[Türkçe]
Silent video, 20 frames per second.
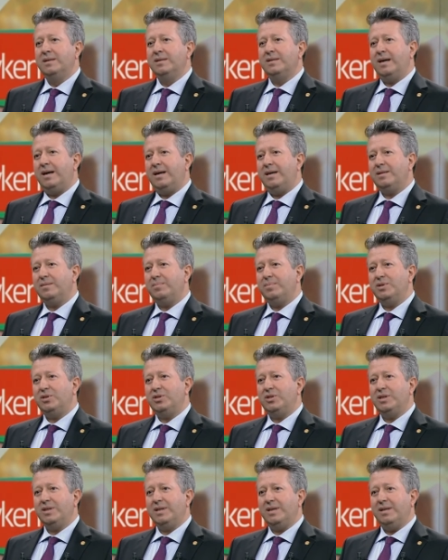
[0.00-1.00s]
rahat bir
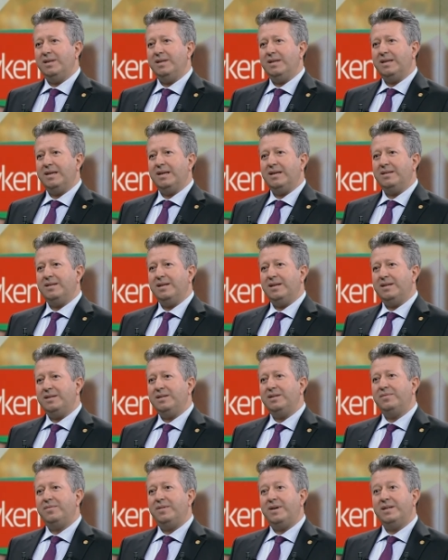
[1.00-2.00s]
şekilde
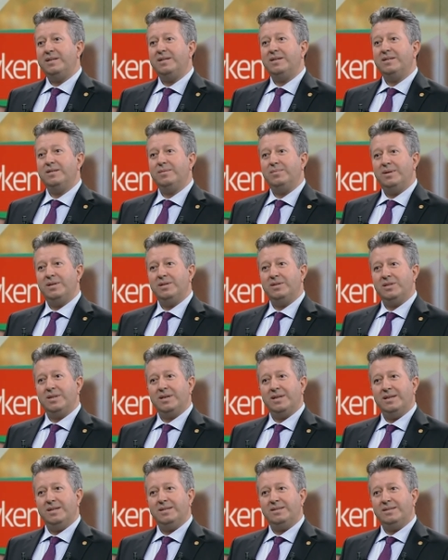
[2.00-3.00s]
kendilerini ifade
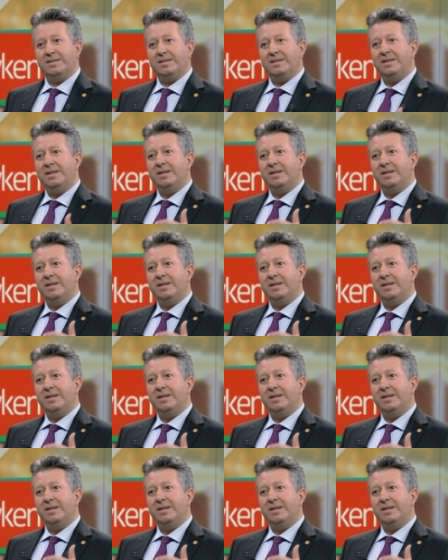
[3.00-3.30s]
edebilecekleri